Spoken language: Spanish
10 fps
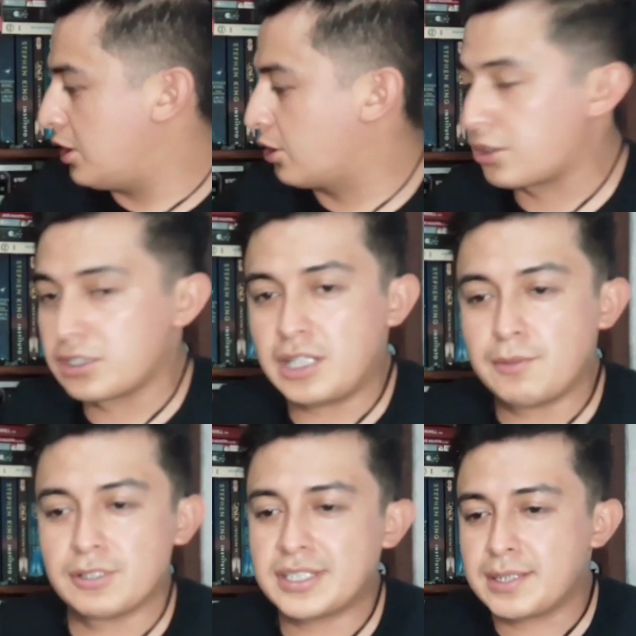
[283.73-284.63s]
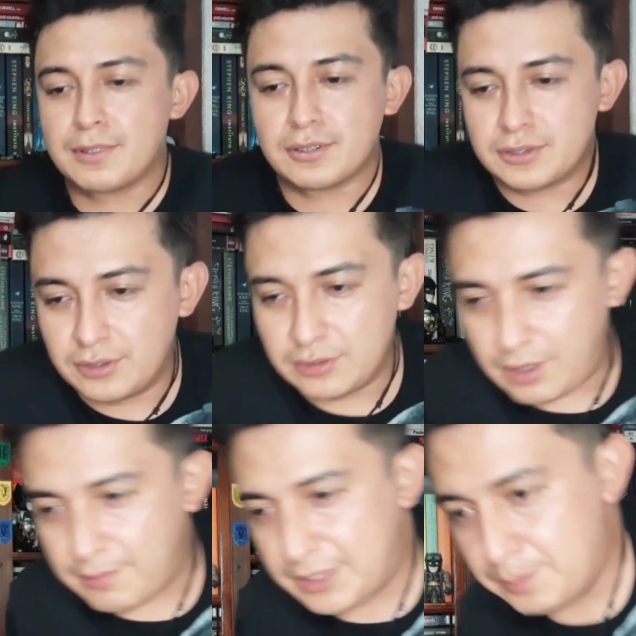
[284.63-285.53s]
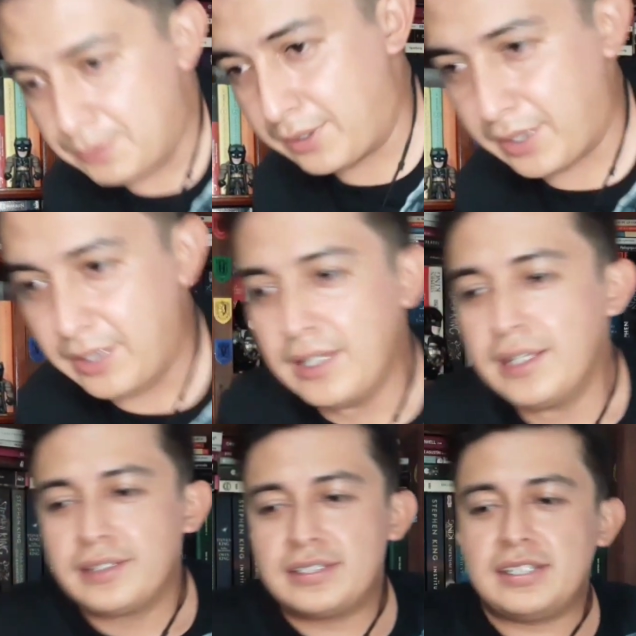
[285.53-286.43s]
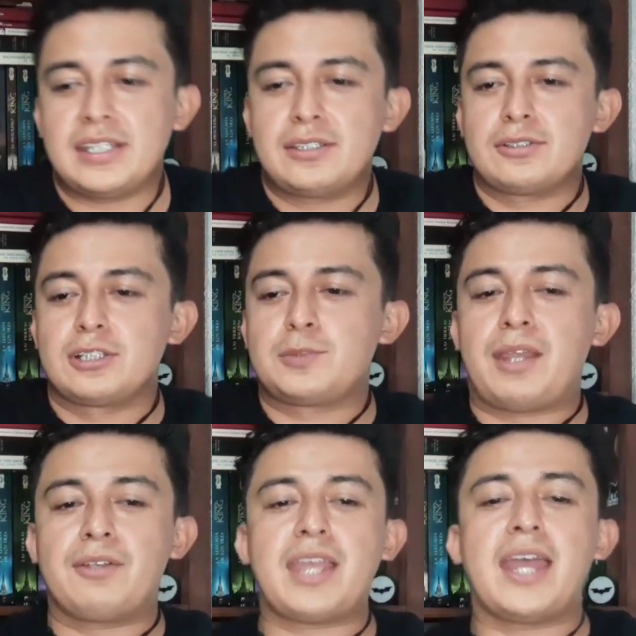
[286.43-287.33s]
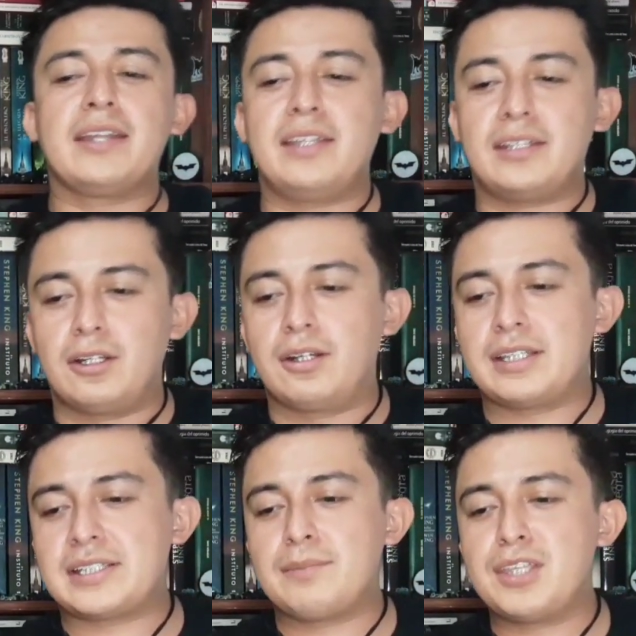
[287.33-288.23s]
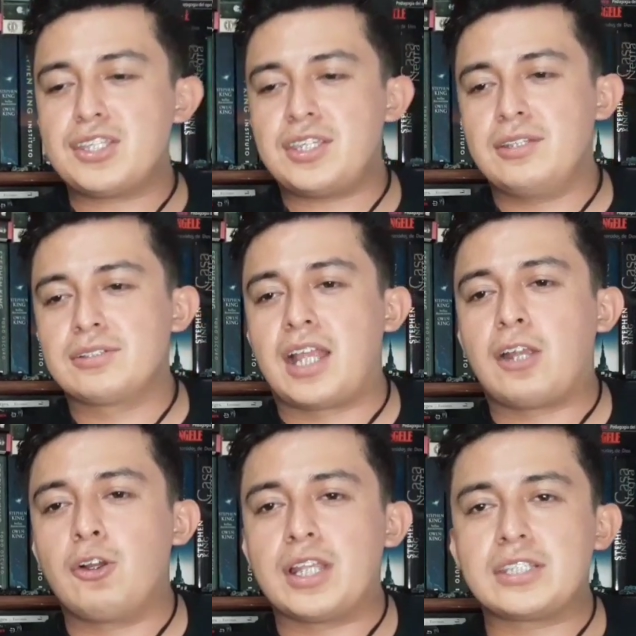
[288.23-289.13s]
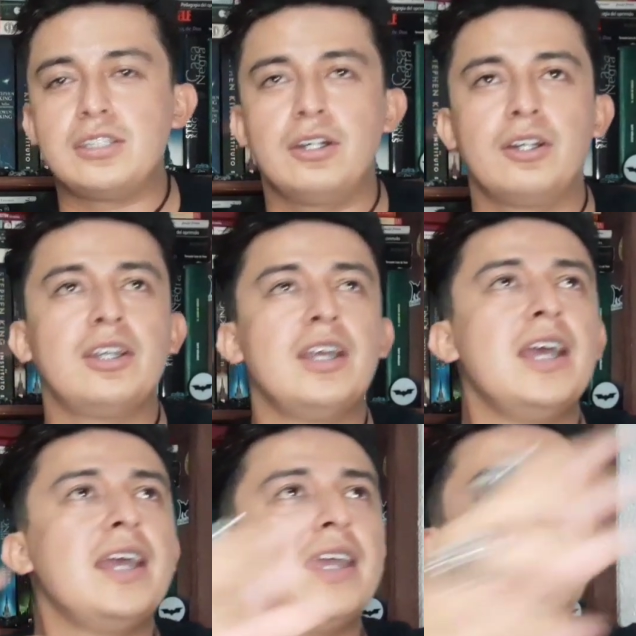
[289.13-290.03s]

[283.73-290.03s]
Y otros libros, échame los dos de una vez. De una vez, estos los vieron ya en TikTok, están bien chidos. De la una colección Ahí te va.